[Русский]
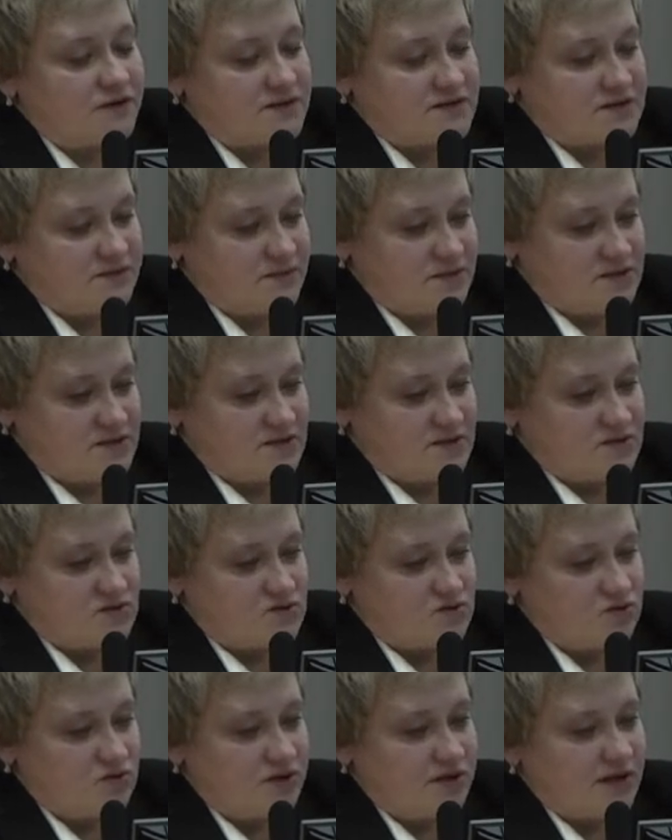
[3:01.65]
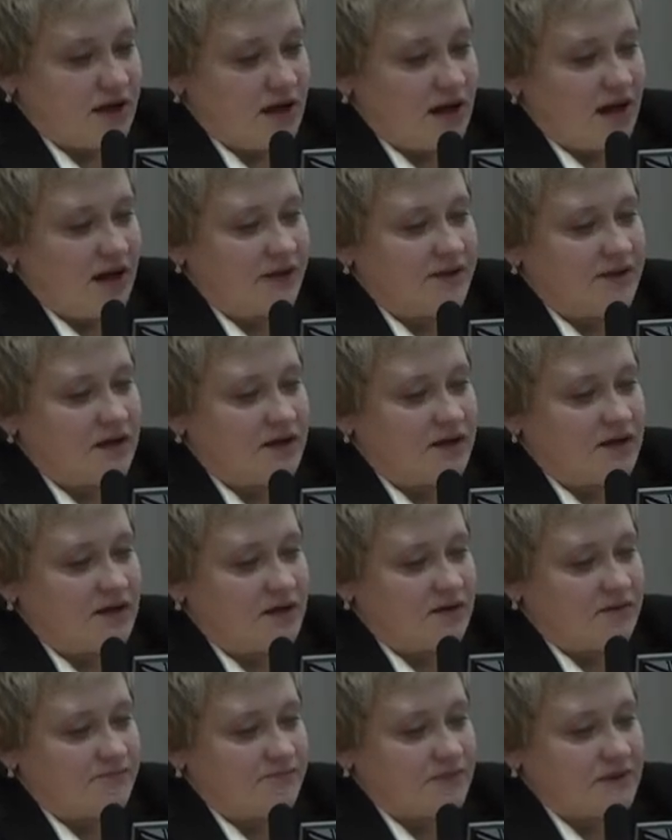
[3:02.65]
смесь инсулина,
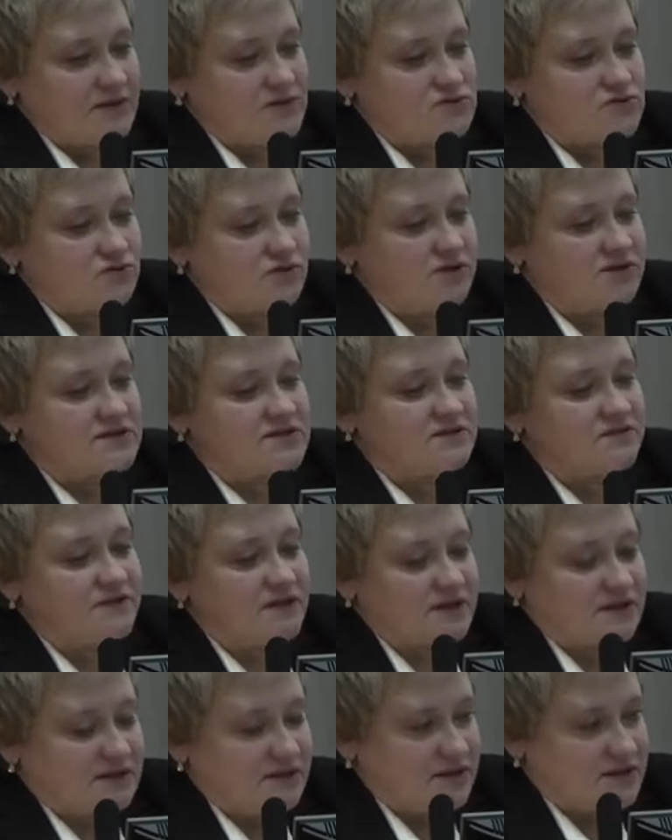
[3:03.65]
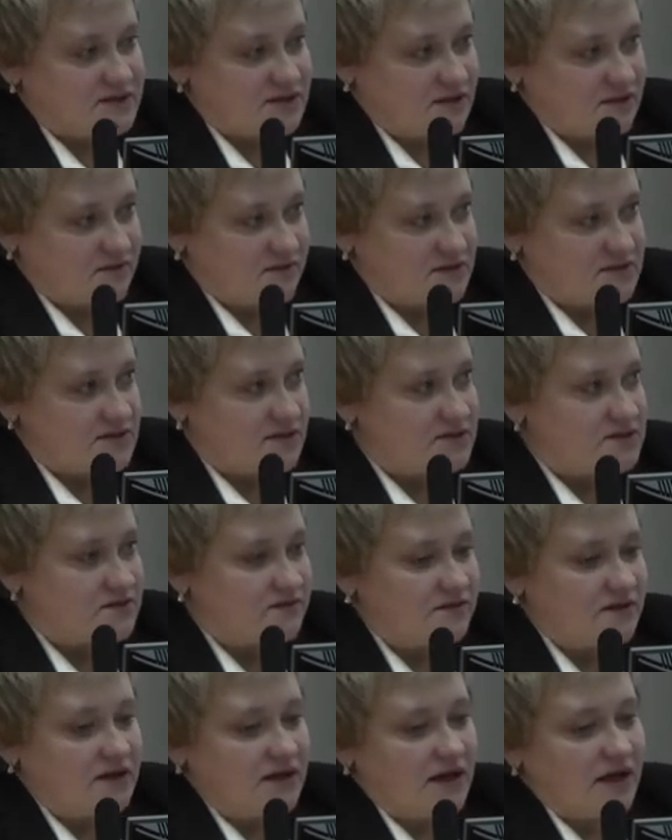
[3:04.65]
аналога инсулина сверхдлительного
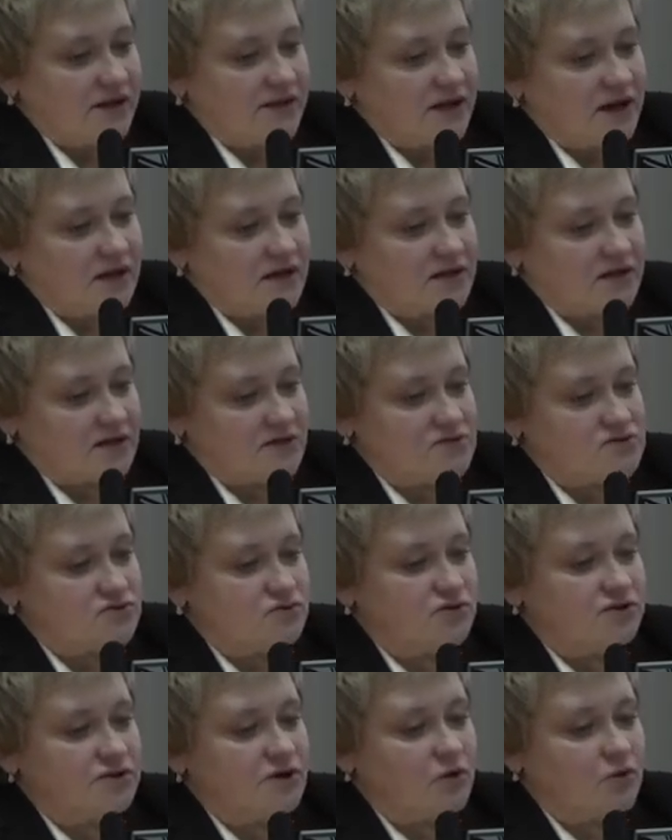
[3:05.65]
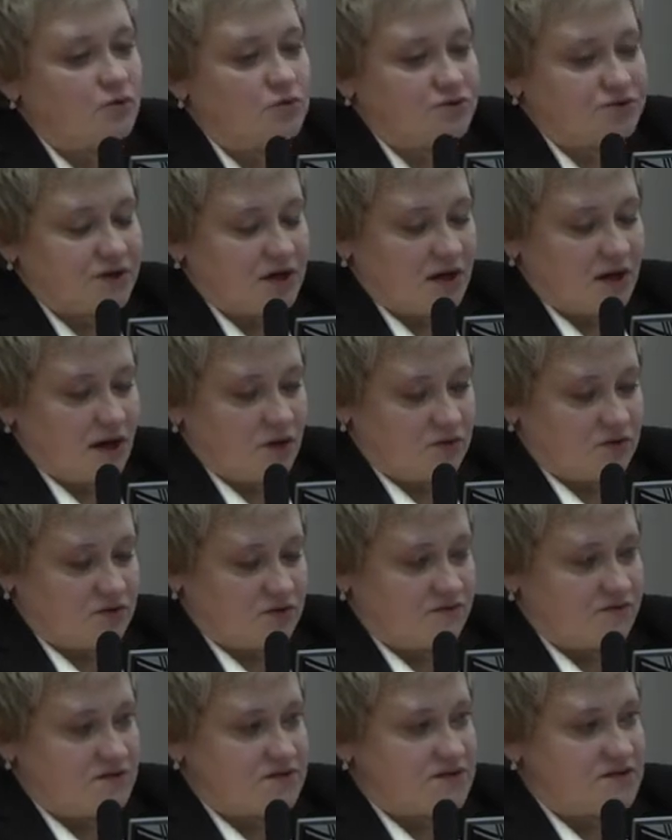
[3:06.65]
действия и аналог инсулина
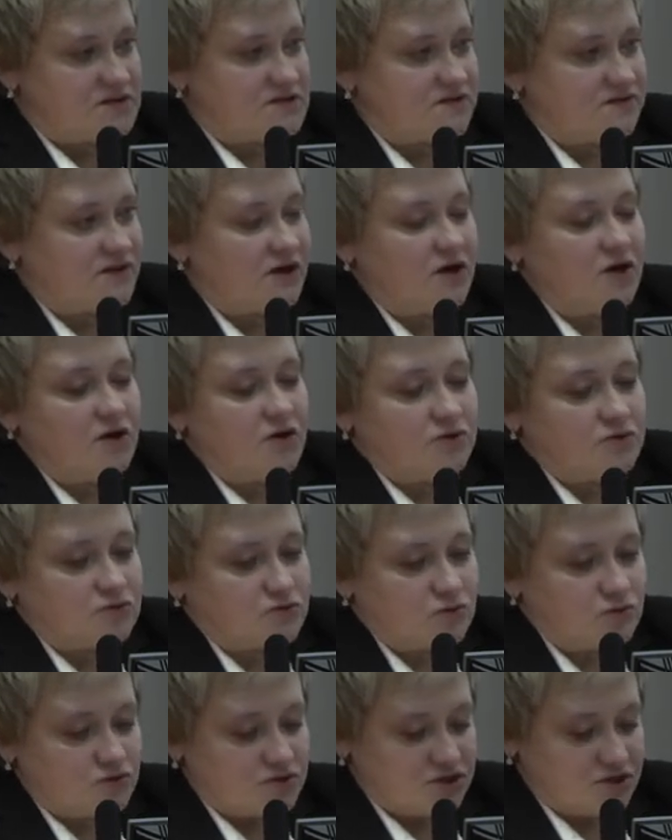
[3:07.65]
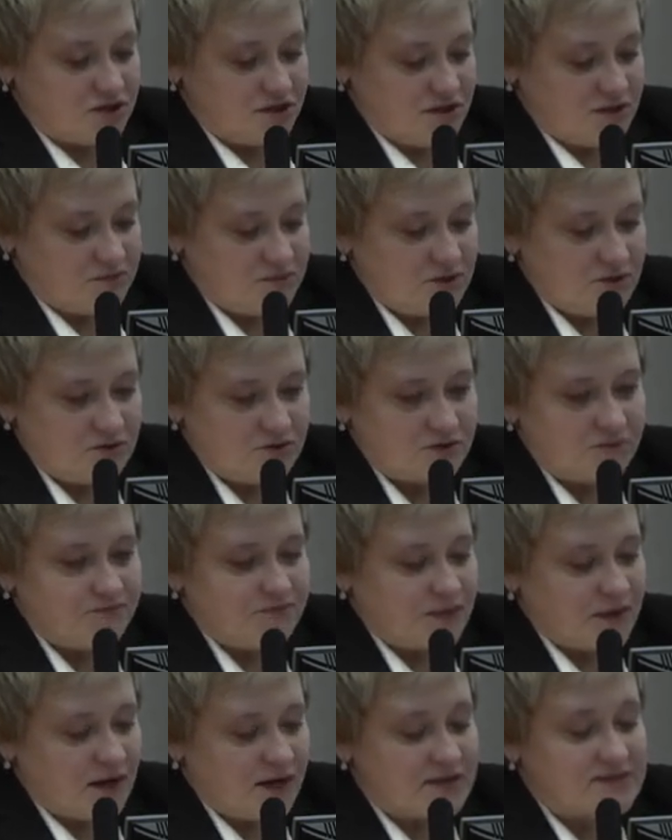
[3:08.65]
ультракороткого действия тоже имеют
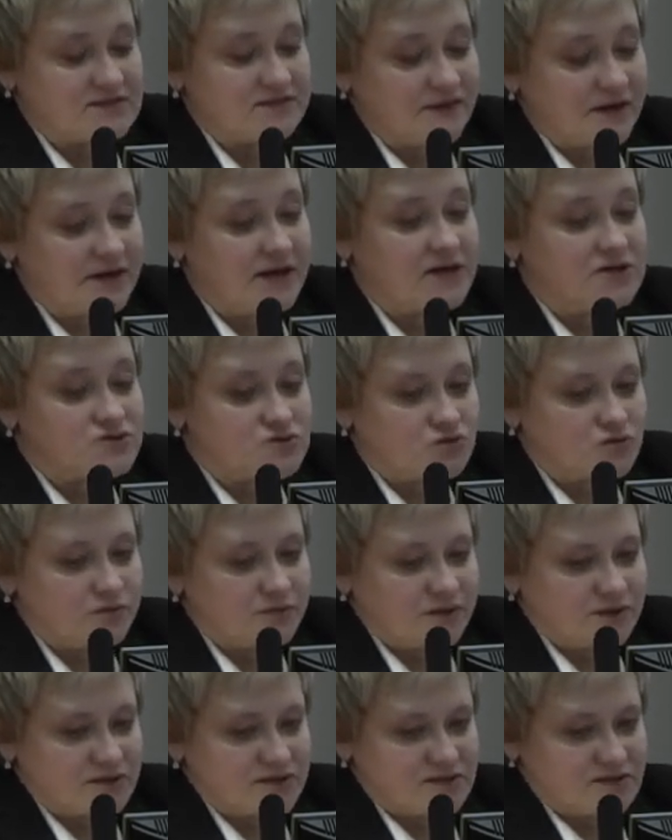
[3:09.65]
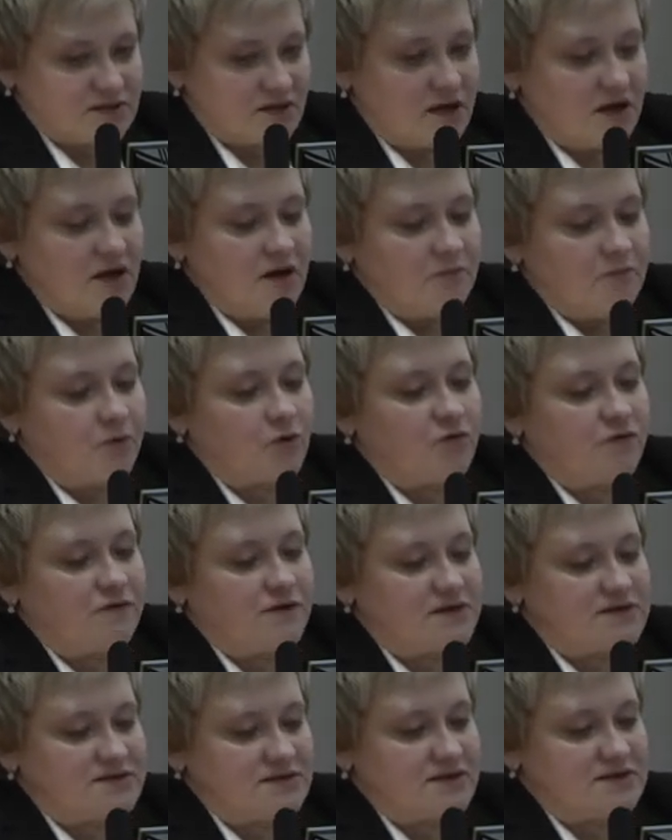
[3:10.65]
а, свои особенности.
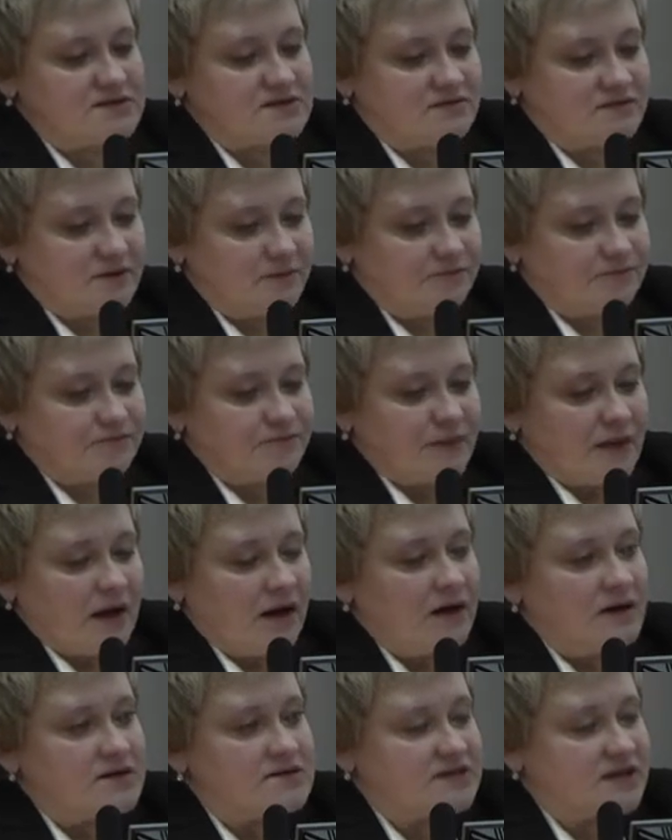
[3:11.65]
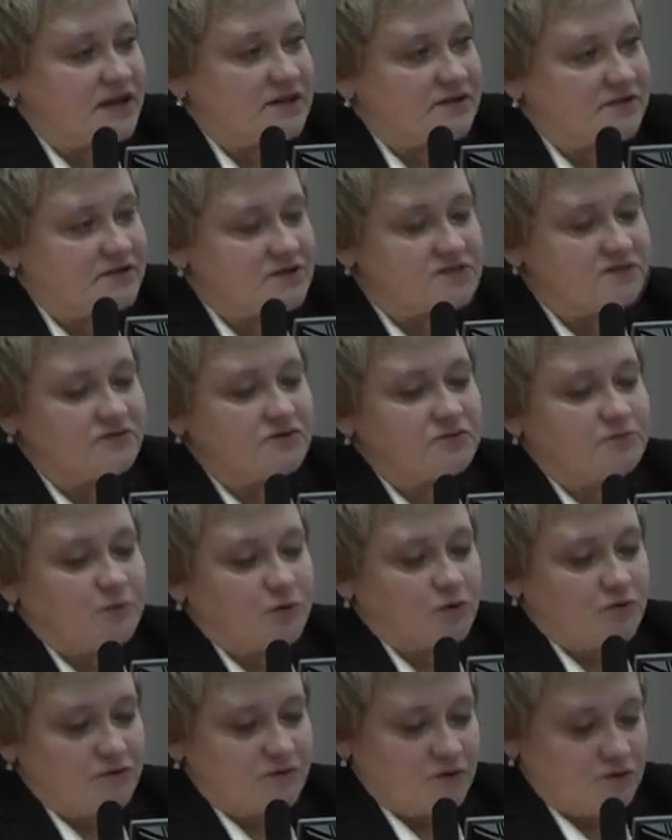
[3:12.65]
Профиль действия а, соответствует
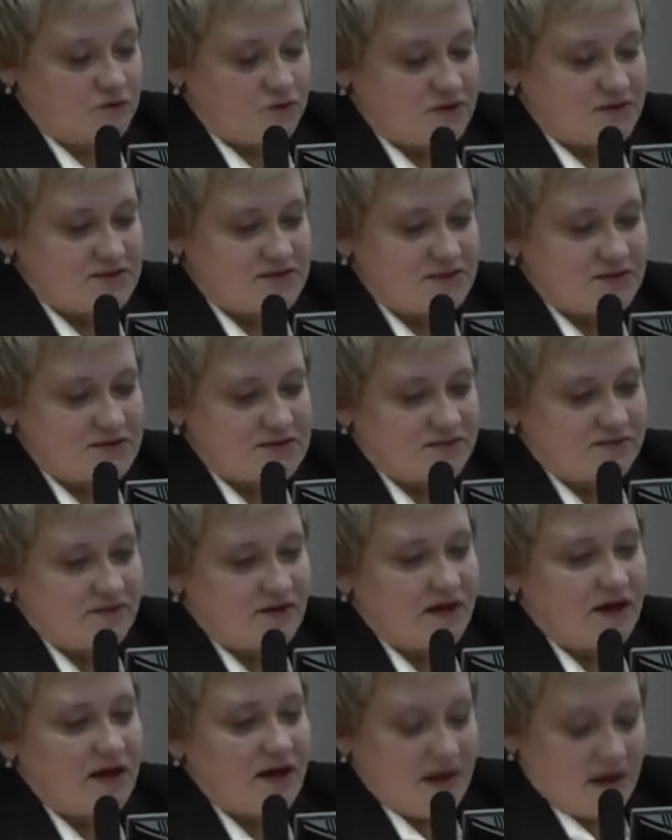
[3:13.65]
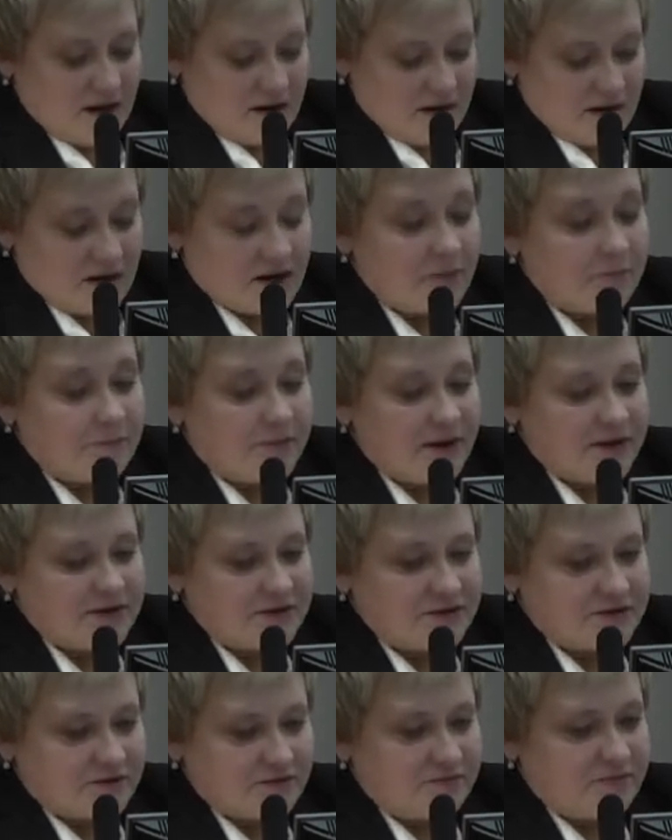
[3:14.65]
профилю действия а,
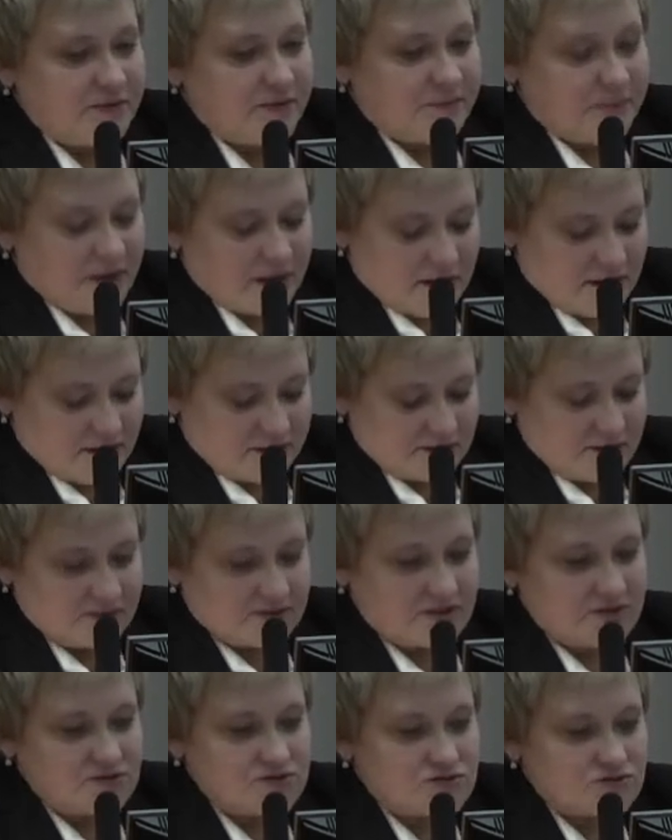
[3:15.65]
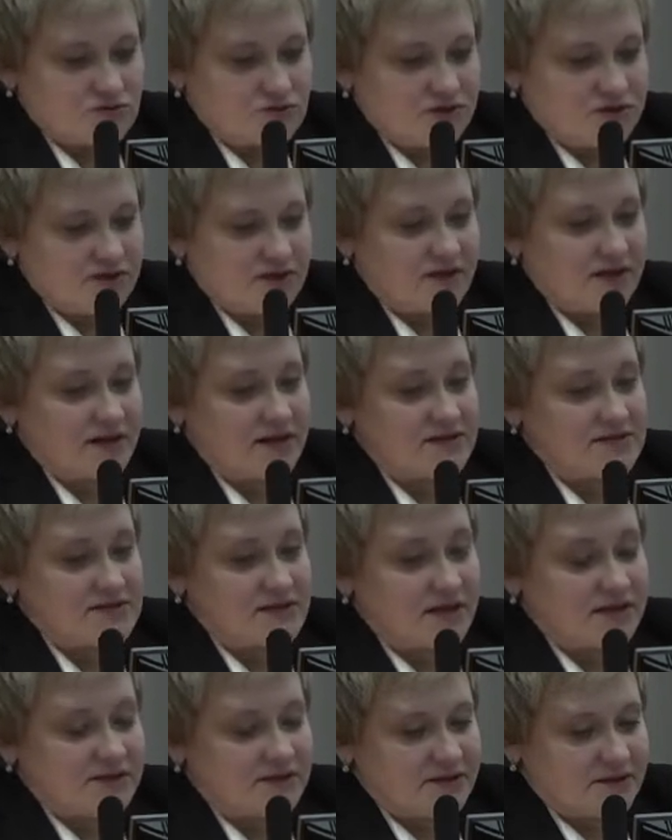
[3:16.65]
компонентов препарата. Это инсулин
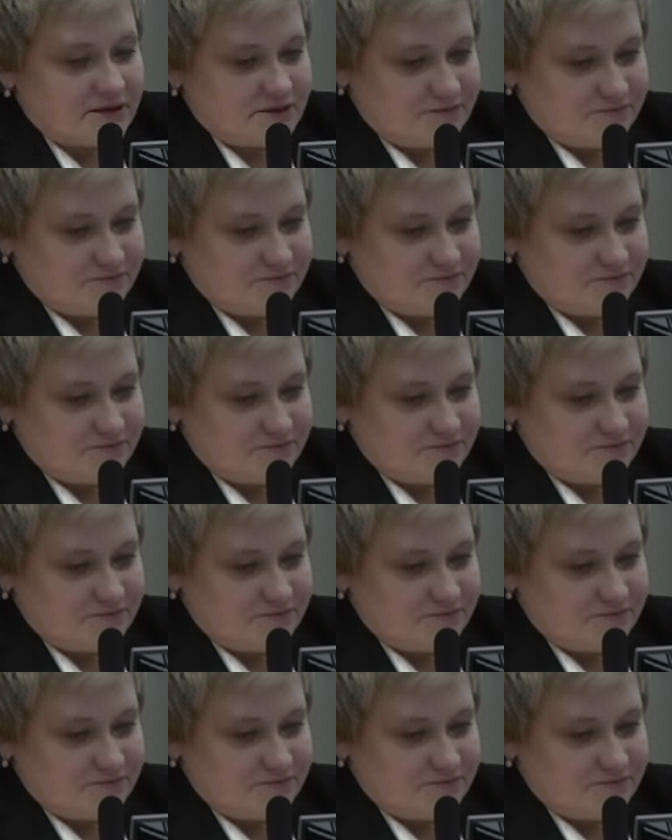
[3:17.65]
райзадек.